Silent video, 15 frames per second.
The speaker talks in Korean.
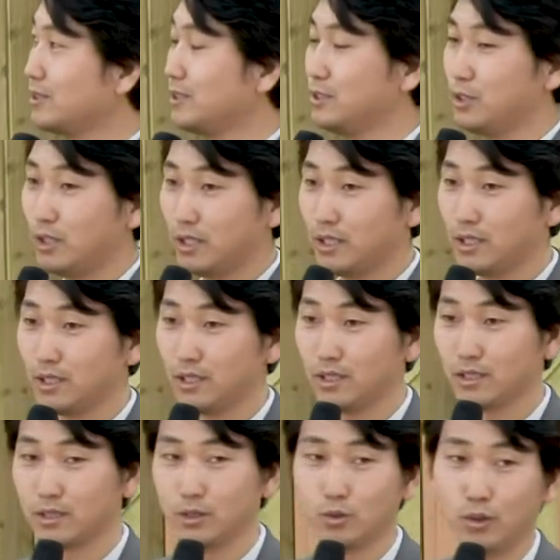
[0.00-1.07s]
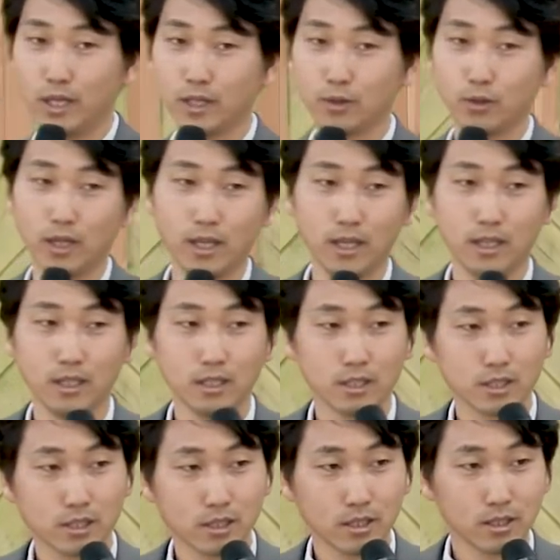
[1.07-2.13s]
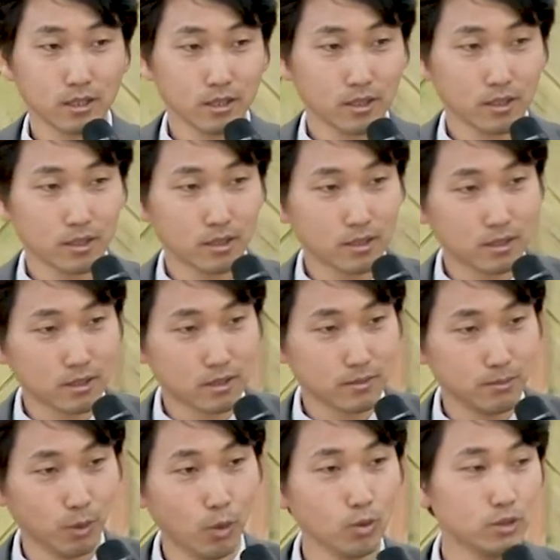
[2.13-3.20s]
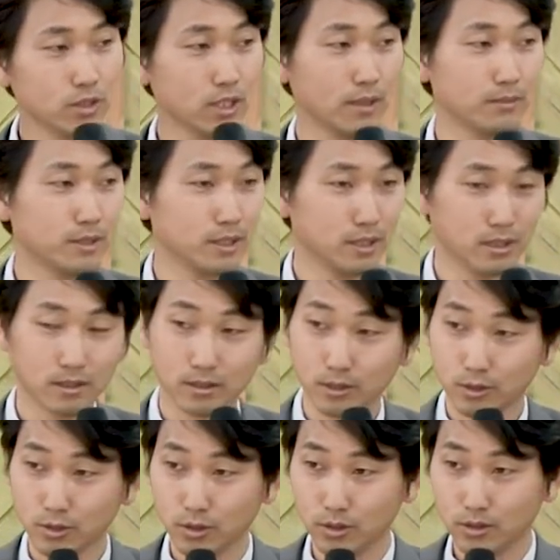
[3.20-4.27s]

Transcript: 니네 그 왕과 모든 사람들이 그랬죠.